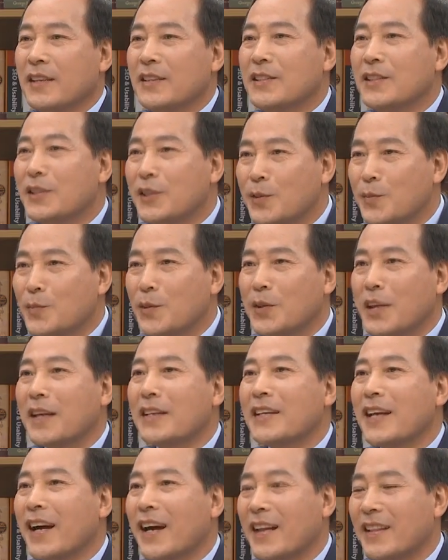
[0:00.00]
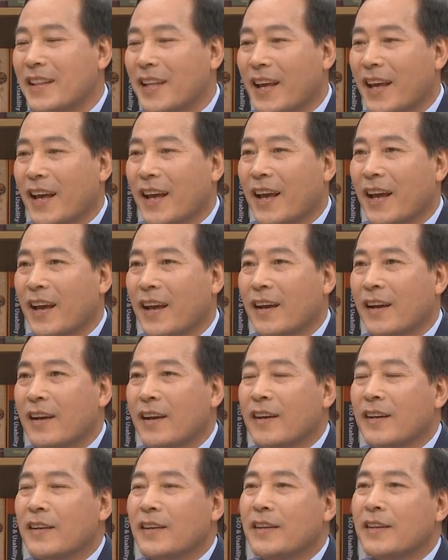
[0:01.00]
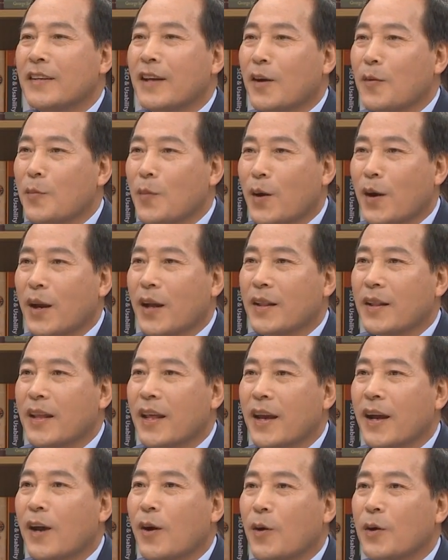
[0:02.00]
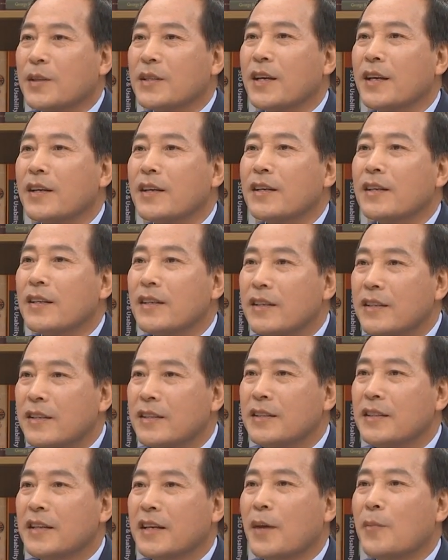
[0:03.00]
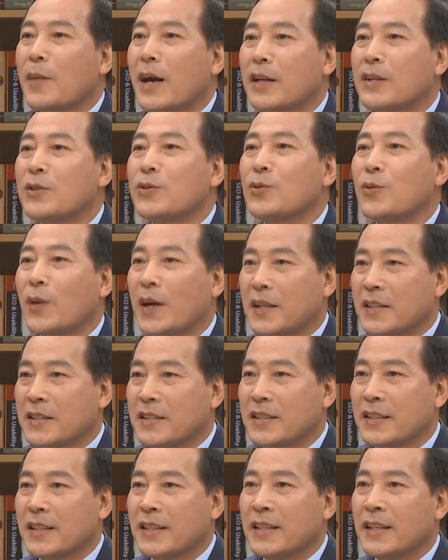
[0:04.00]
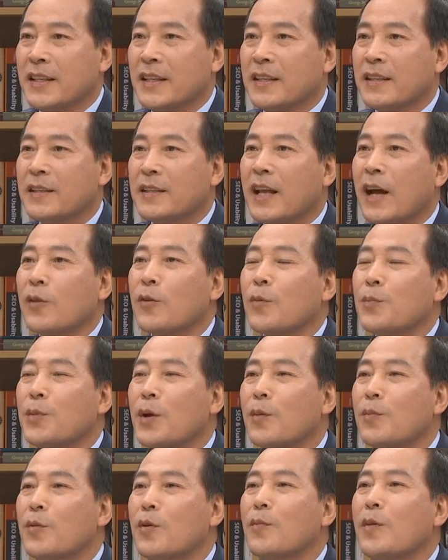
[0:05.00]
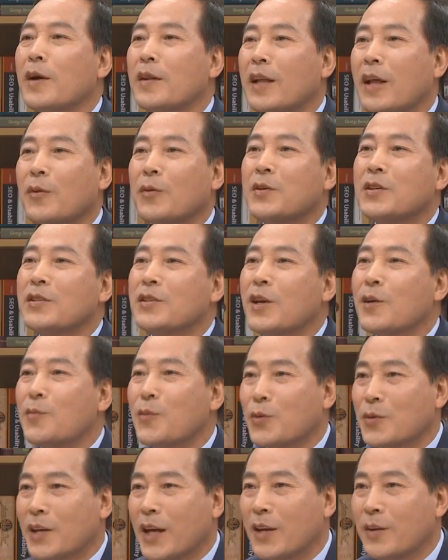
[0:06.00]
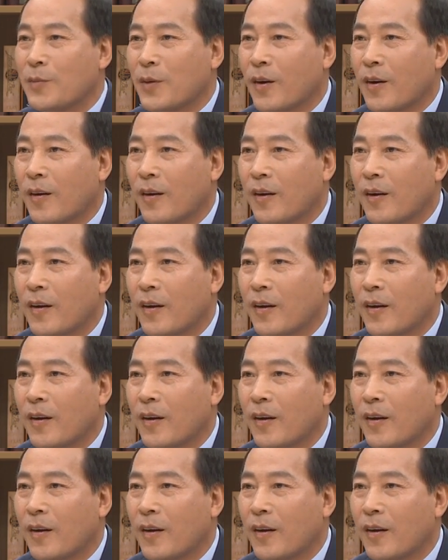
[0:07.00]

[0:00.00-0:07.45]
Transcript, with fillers: 지금도 생생한데 인양반아 내가 체격이 이러니까 맞추러 왔지. 나도 평범한 나도 기생복사 입어.